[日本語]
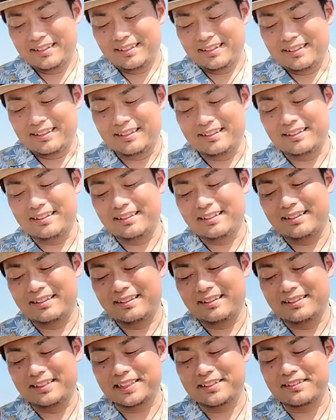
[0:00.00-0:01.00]

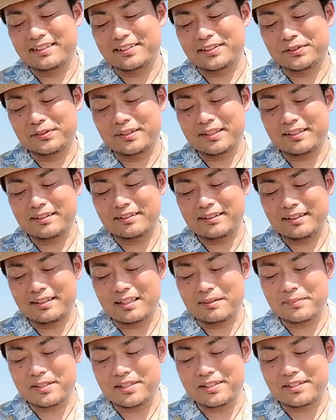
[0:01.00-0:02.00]
えー、実は強がって我
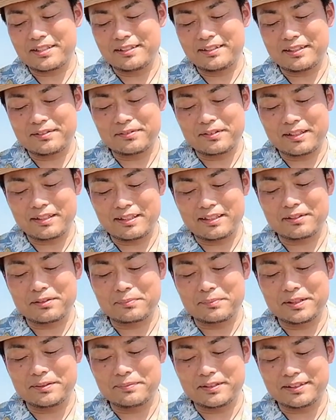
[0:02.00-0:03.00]
慢していたのかなと
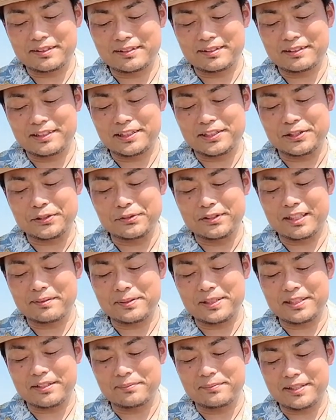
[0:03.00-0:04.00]
思います。父の
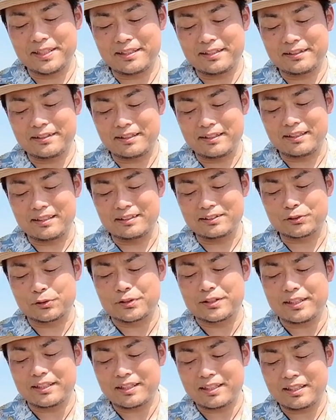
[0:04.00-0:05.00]
涙を見られて、そ
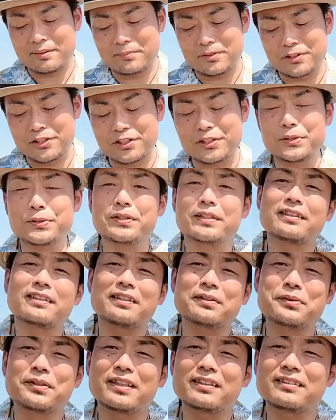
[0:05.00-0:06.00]
れだけでも式を挙げ
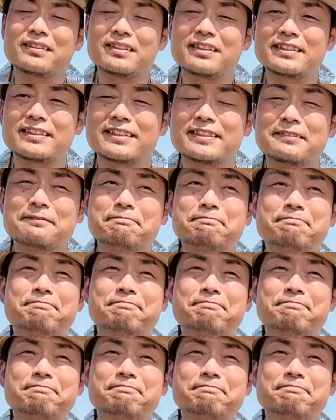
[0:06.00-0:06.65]
てよかったです。